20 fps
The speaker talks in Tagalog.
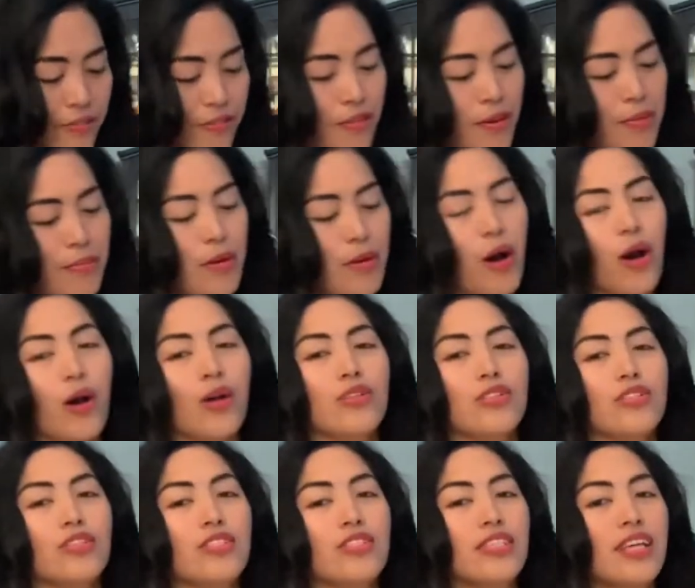From
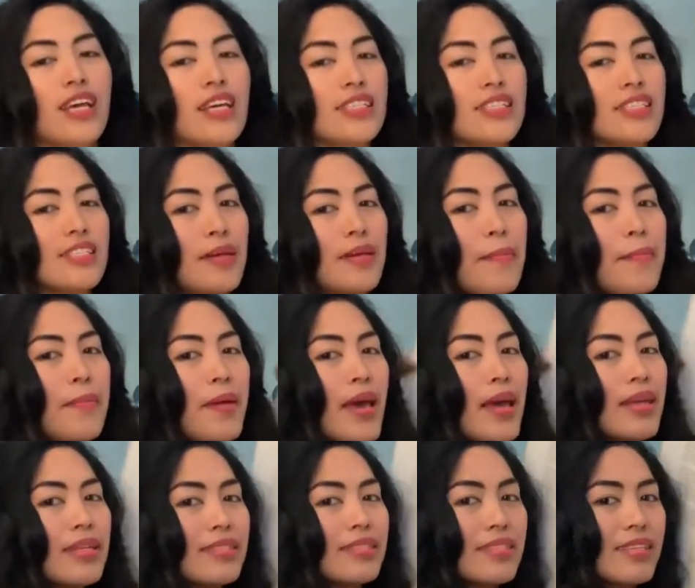Old
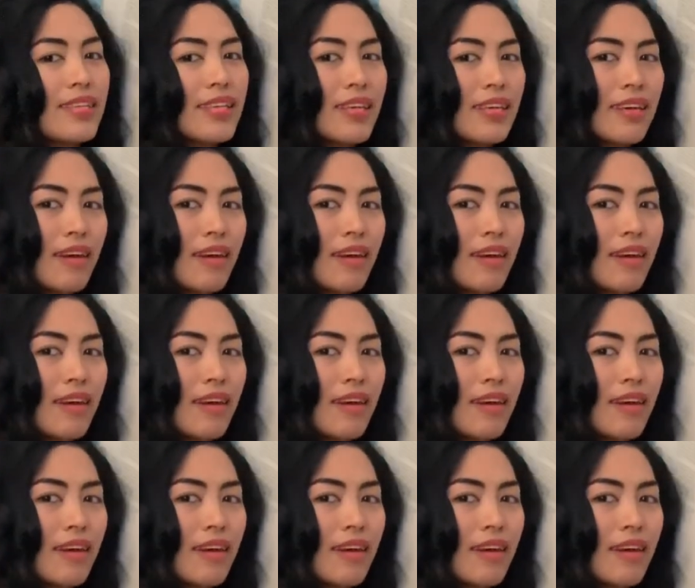Testament